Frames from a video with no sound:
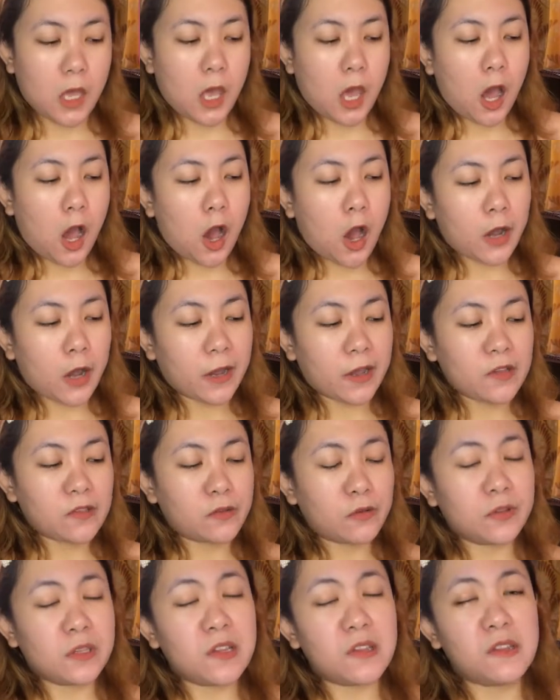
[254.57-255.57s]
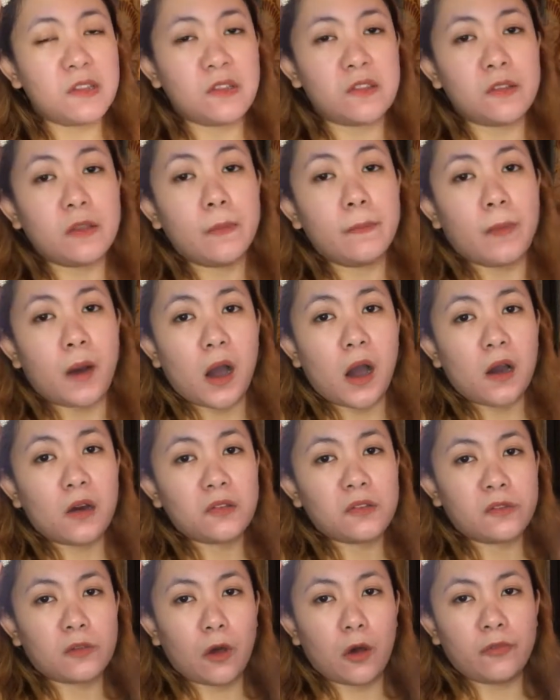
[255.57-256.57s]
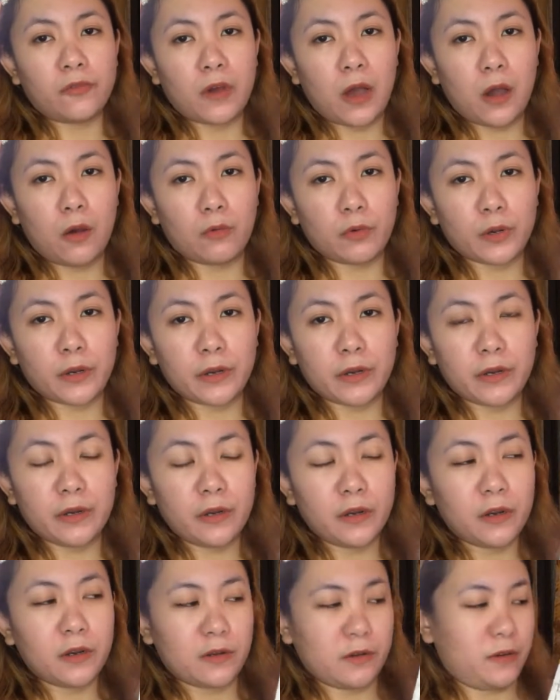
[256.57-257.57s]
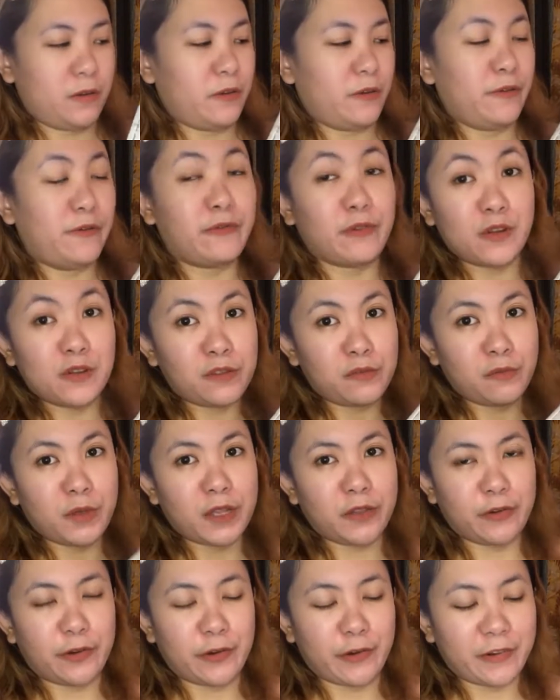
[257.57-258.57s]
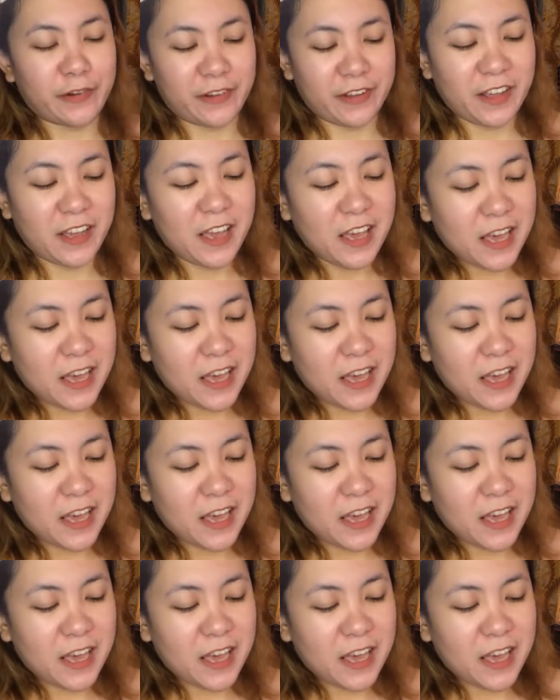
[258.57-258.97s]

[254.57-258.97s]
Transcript: Oh. Okay, so this is the box of our first winner. Yeah.